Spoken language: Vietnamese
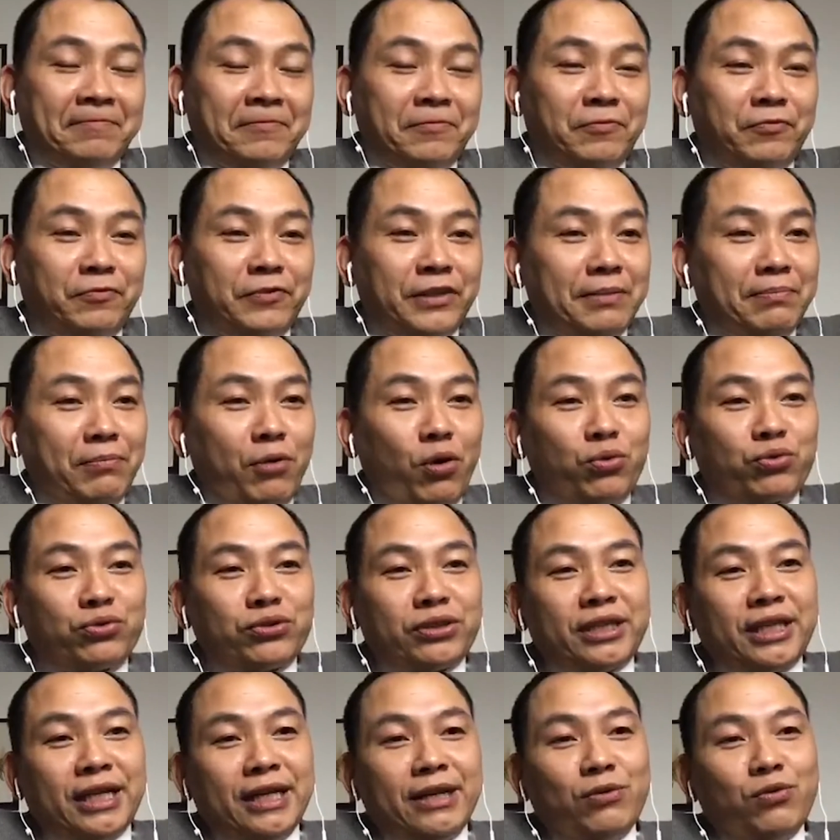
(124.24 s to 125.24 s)
vì mục
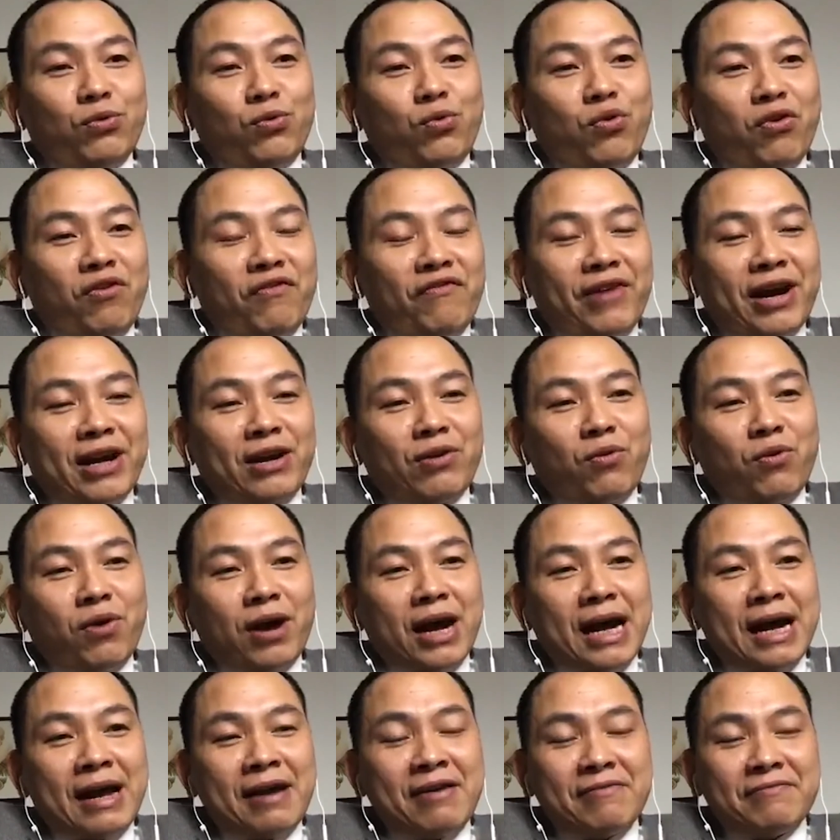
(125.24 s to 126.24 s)
tiêu của văn
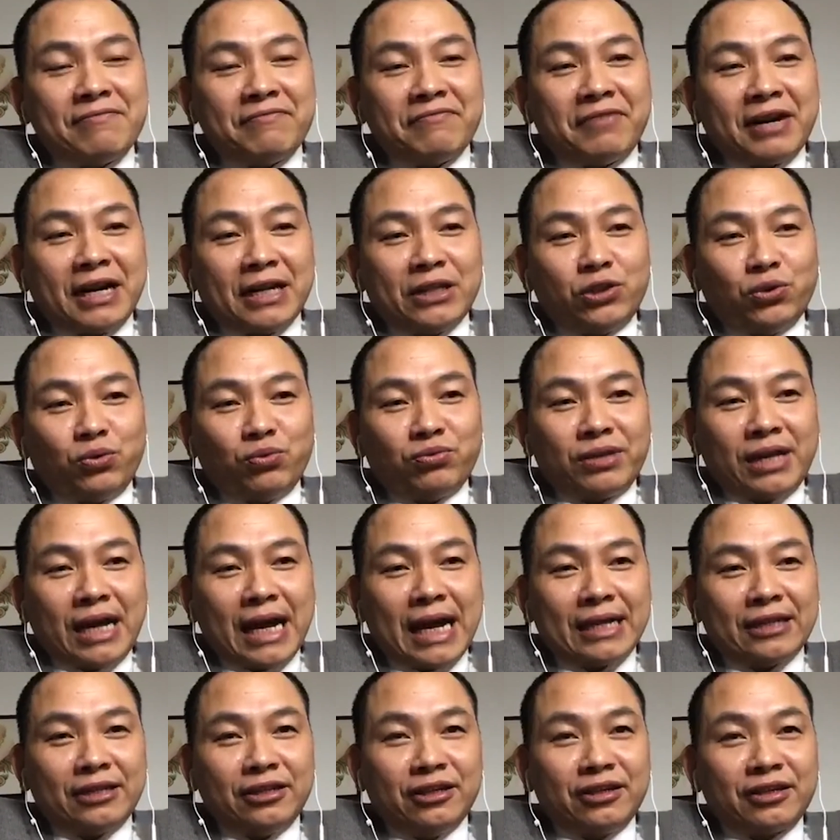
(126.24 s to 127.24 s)
hóa và chúng
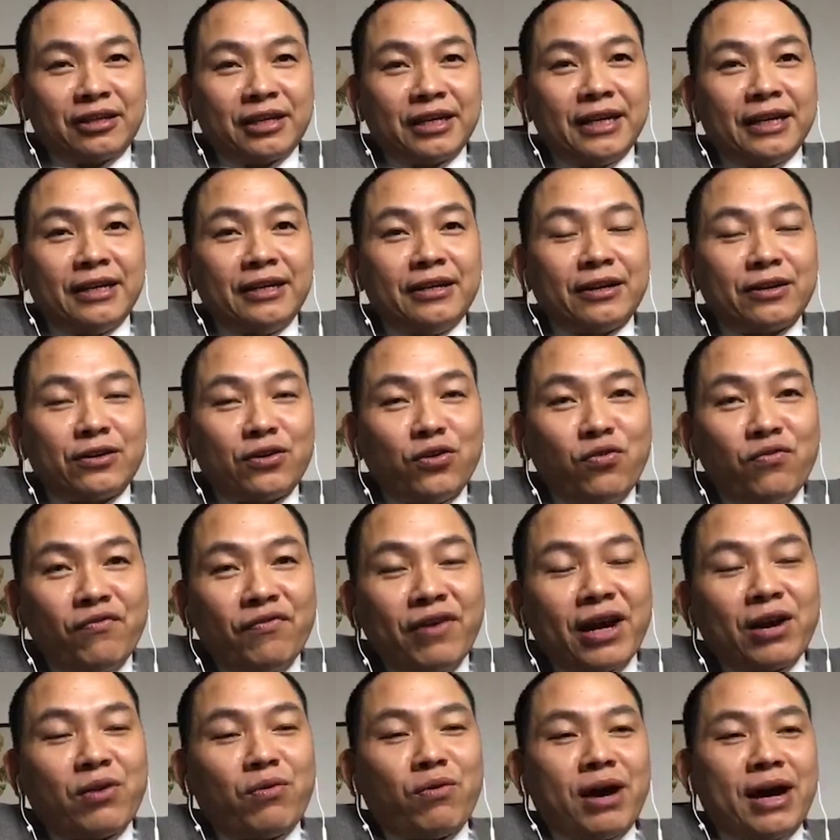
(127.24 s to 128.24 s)
ta thực hiện được đúng
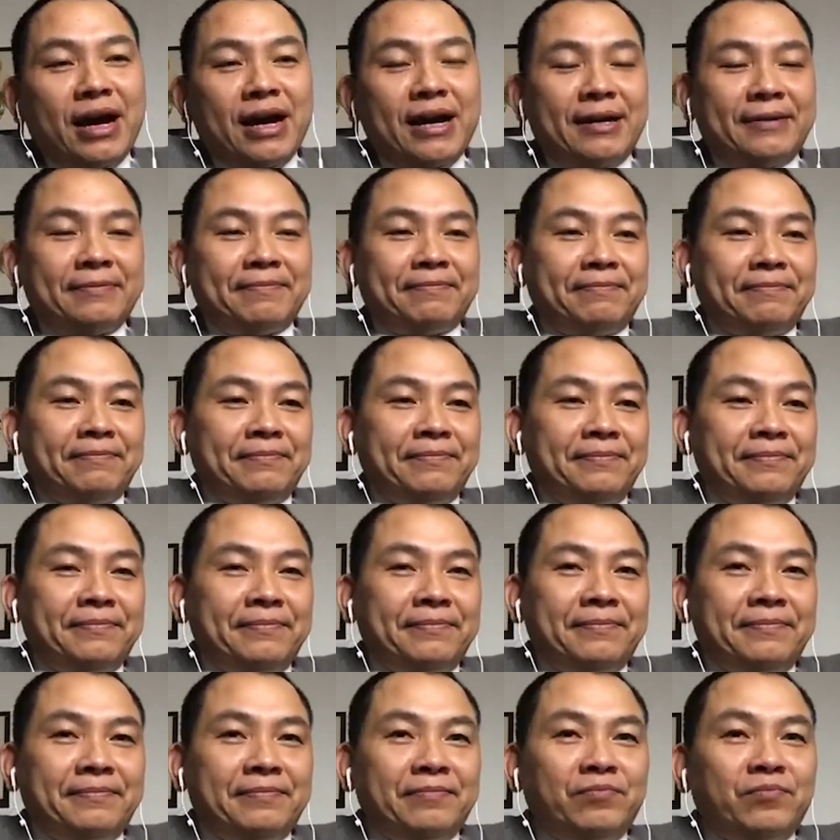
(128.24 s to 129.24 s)
văn hóa
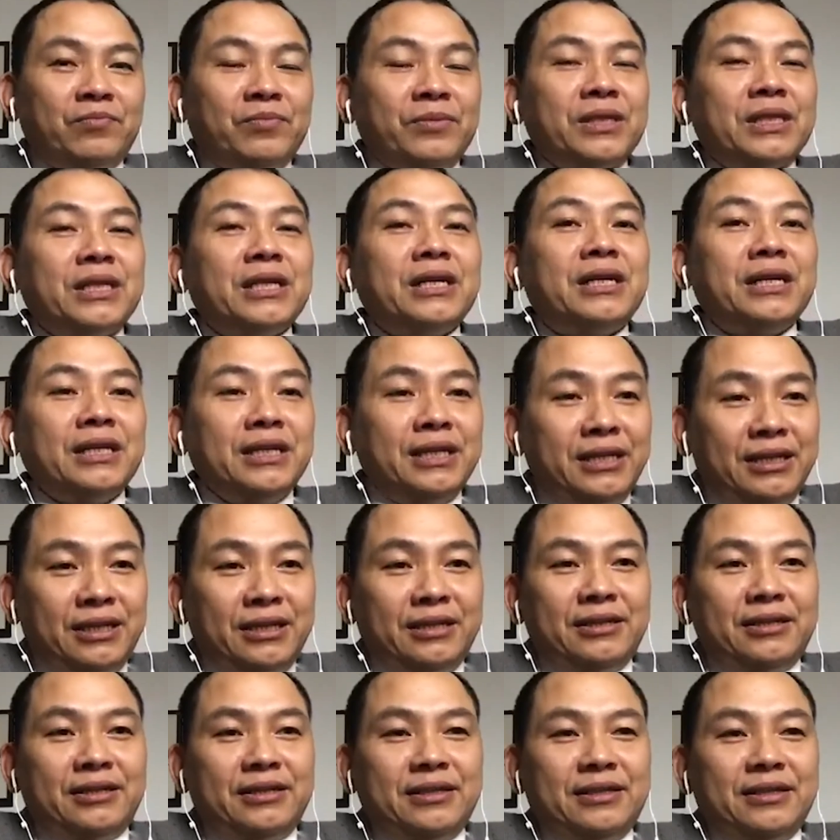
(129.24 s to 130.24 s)
khi
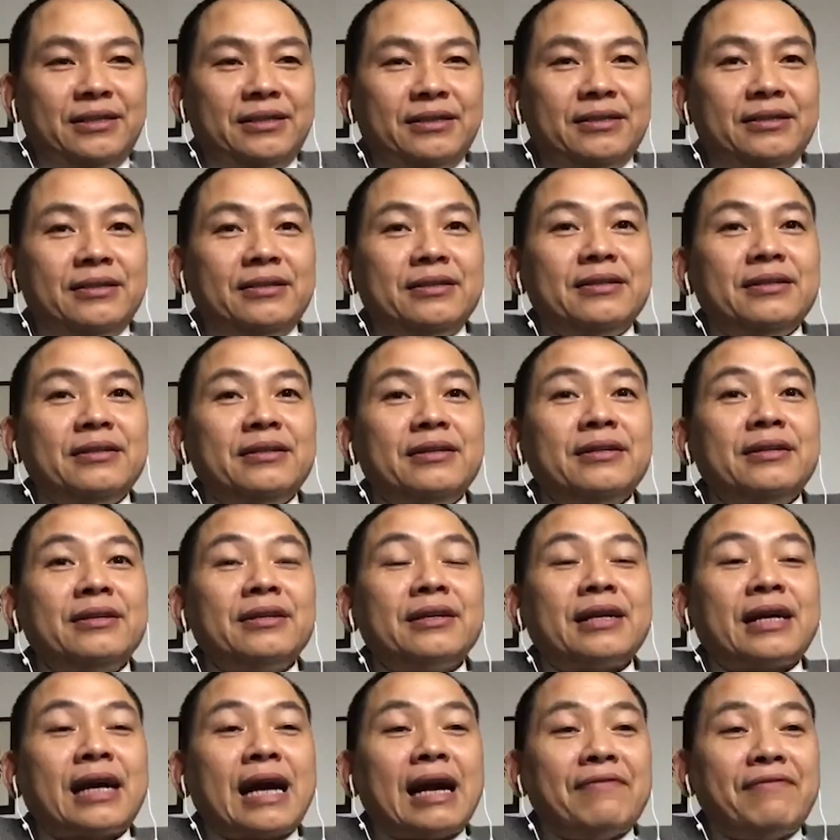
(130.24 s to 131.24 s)

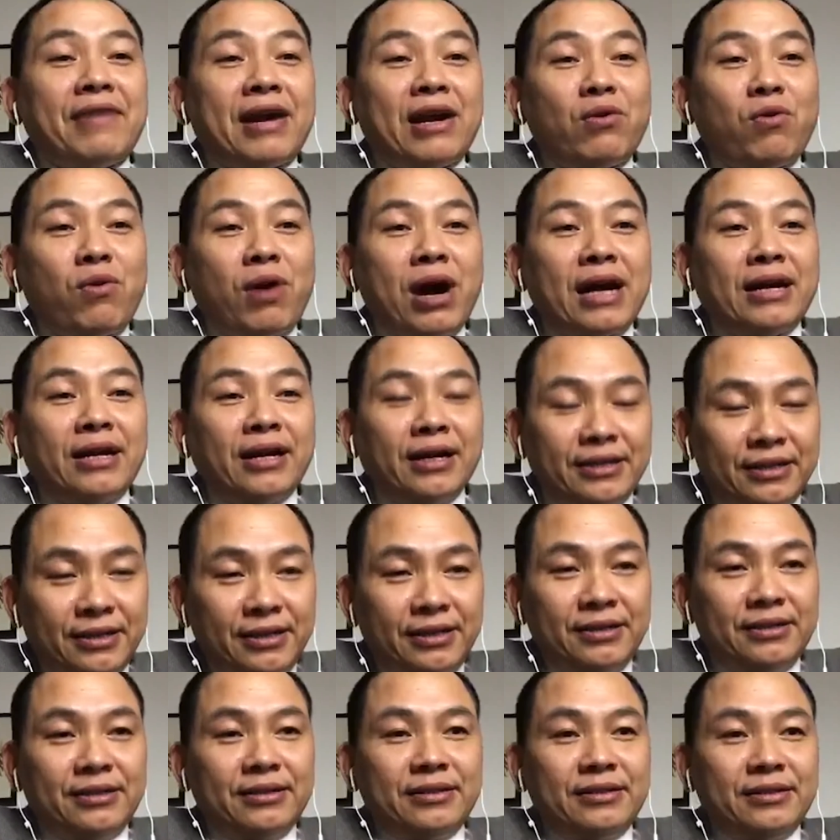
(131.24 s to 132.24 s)
cái văn hóa đấy
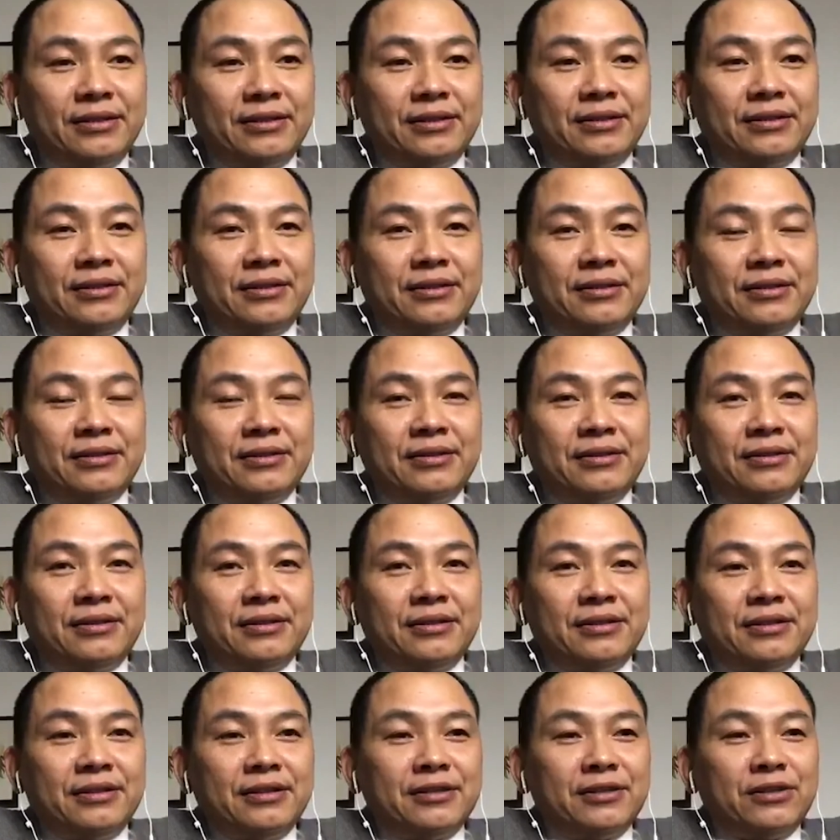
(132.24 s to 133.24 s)

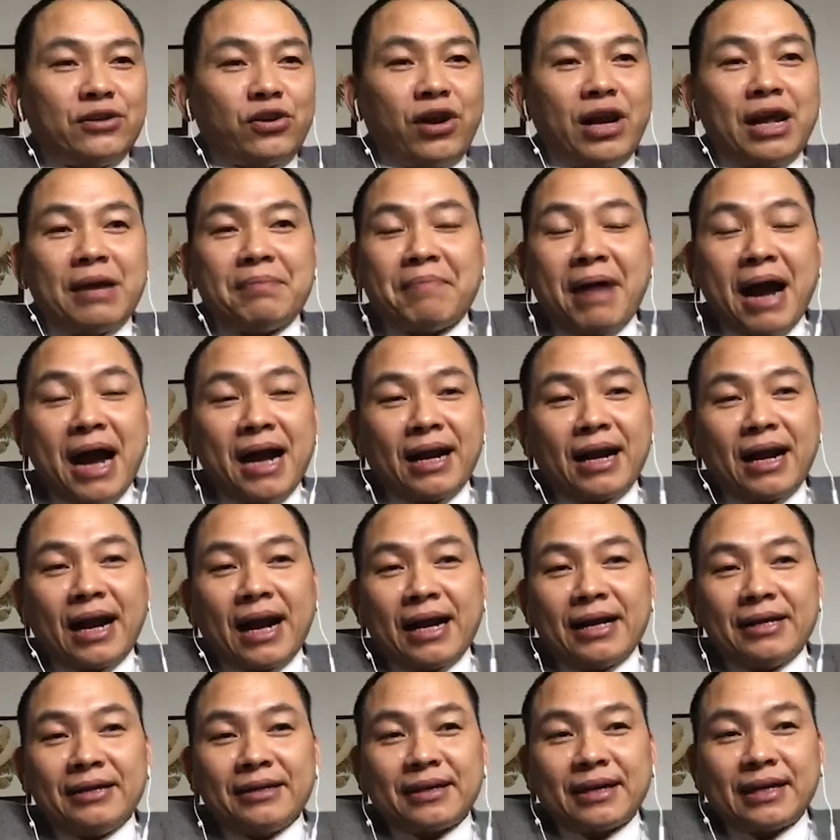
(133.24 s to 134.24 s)
nó lại mang
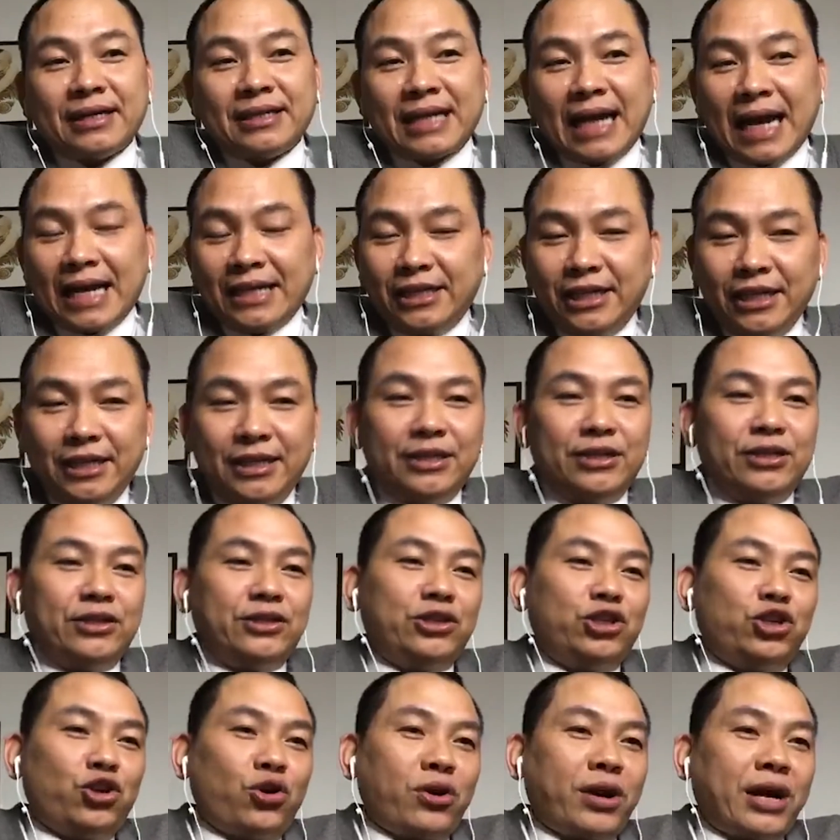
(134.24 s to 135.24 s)
lại cái giá trị
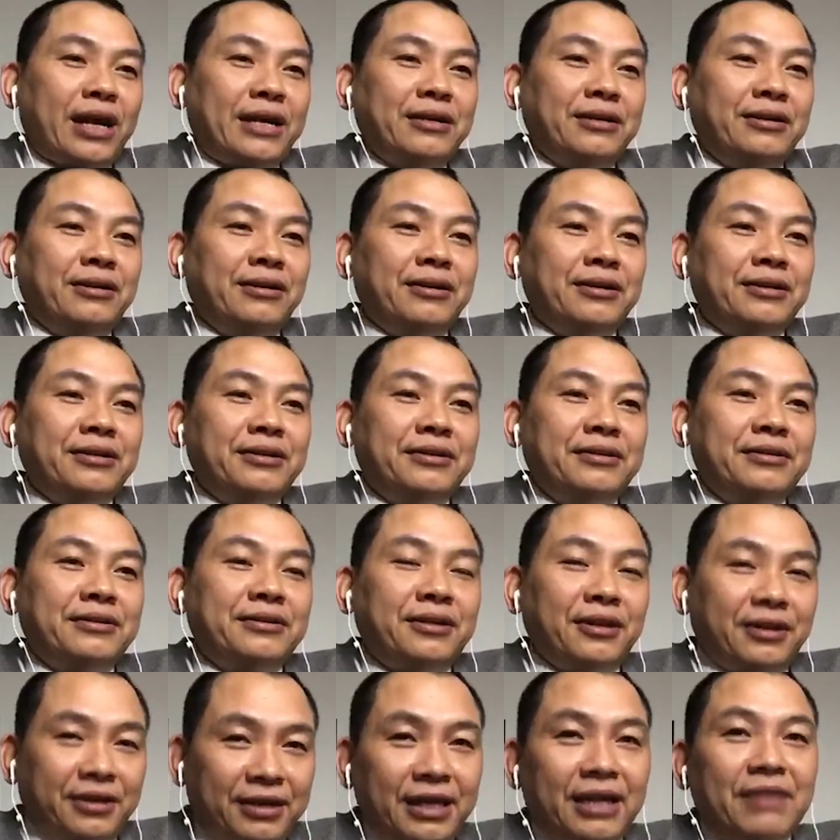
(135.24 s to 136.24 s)
cho cái người
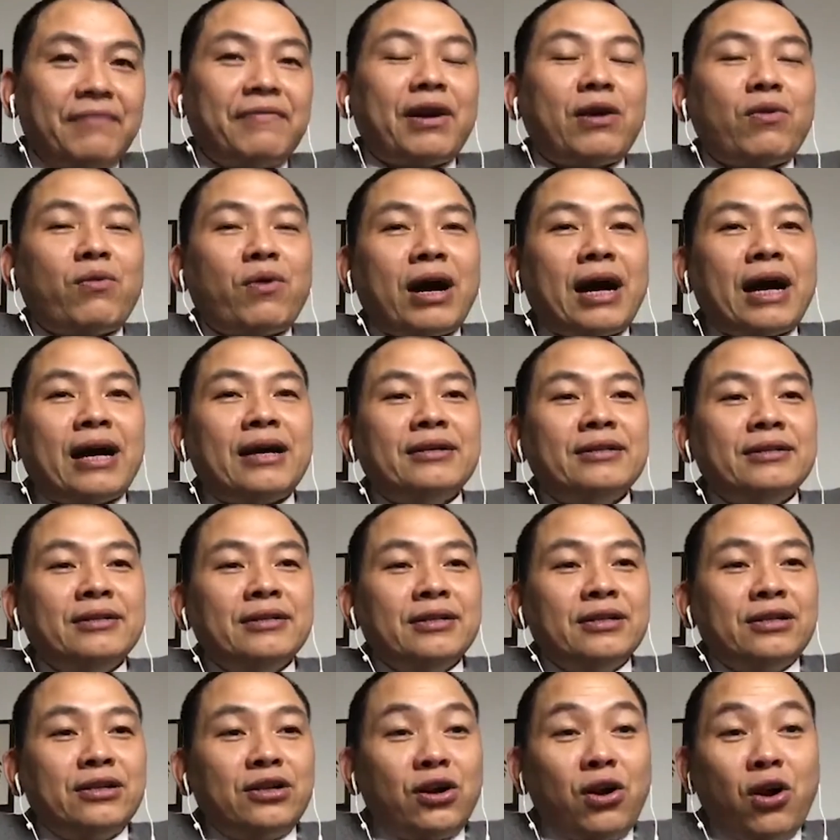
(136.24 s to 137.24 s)
thực hiện văn hóa.
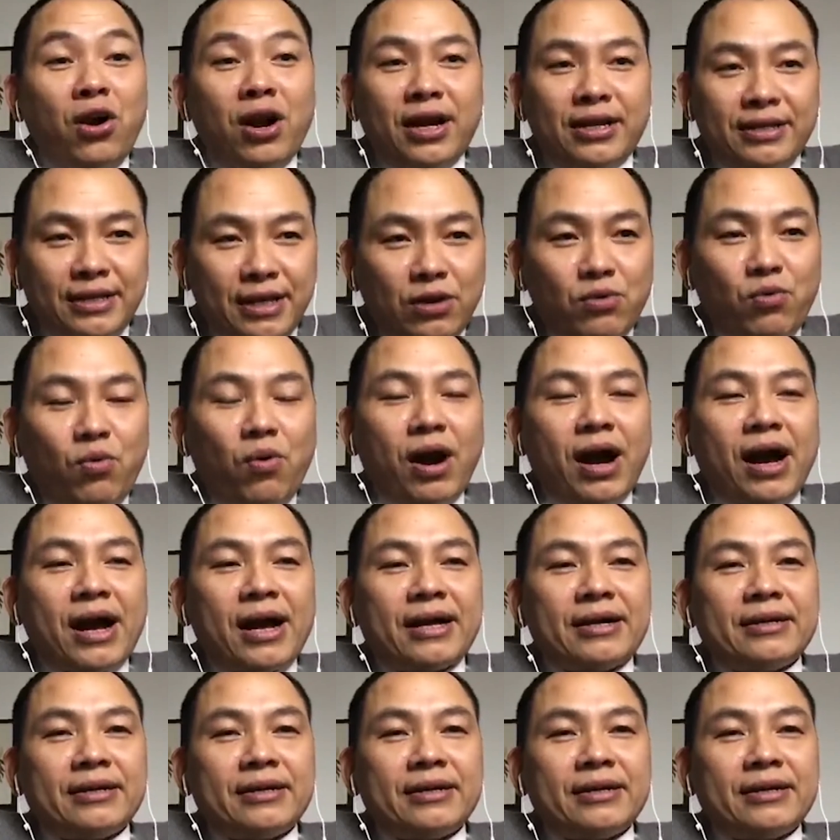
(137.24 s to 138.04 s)
Nó gọi là nhân quả.